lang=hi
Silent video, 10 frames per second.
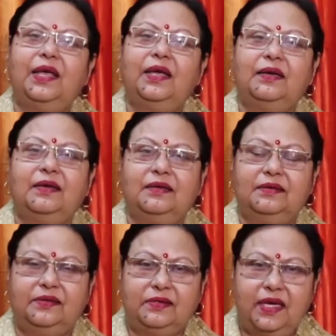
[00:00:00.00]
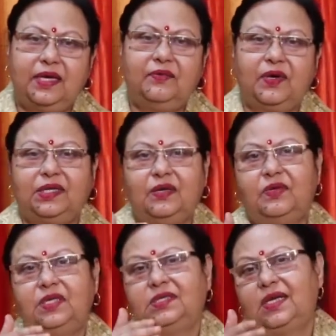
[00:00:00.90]
एक सही
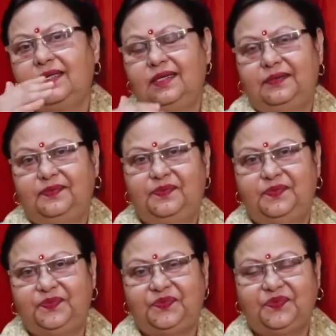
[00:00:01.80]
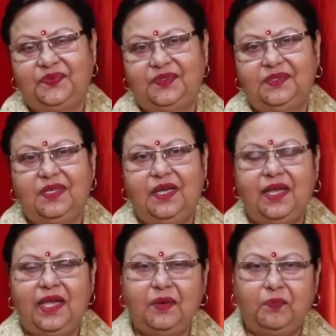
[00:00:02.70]
वातावरण चाहिए
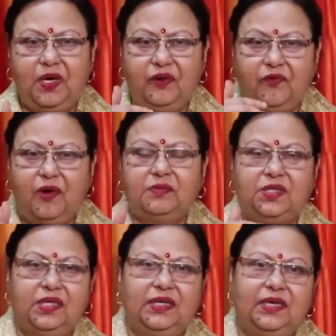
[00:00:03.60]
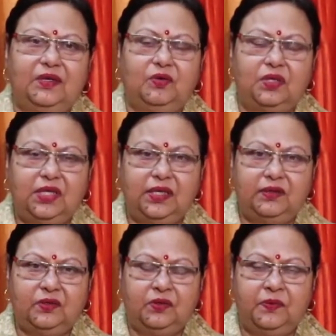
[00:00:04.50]
एक प्लेटफॉर्म चाहिए उनकी
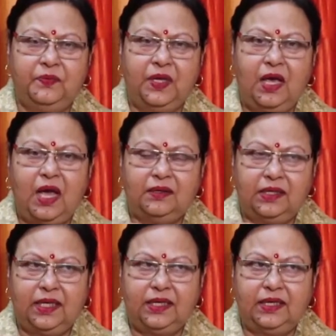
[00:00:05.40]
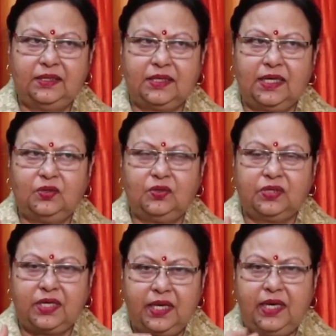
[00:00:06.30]
जो यानी इसका जो
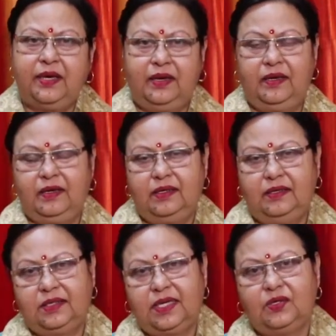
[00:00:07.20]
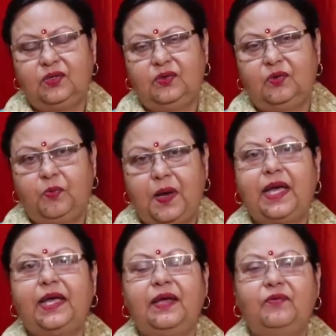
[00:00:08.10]
सही इसका जो
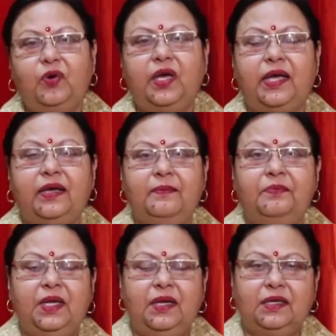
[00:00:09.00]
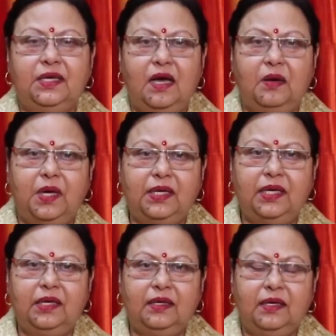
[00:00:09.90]
उपाय है वो है कि
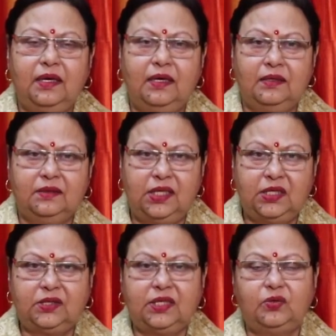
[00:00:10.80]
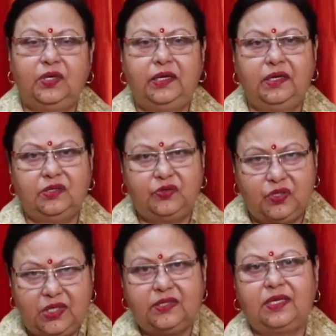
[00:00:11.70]
हमारे देश की जो
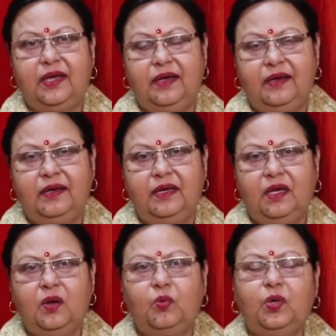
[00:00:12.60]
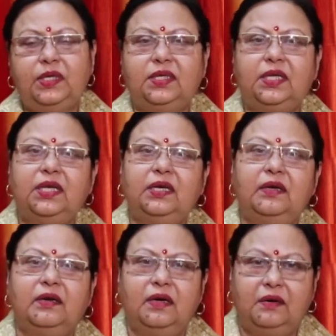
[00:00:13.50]
इंडस्ट्रीज़ हैं वो
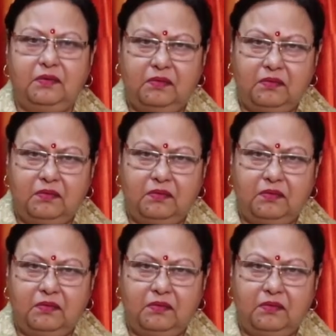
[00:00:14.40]
इतनी आ,